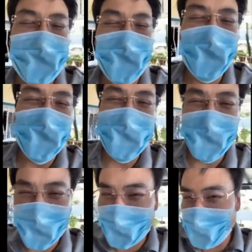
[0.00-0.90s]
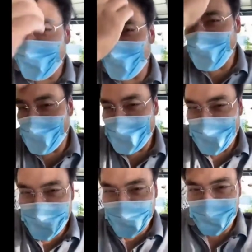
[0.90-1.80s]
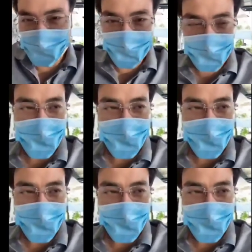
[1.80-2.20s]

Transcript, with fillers: Kinukunan ko yung tatay ko, biglang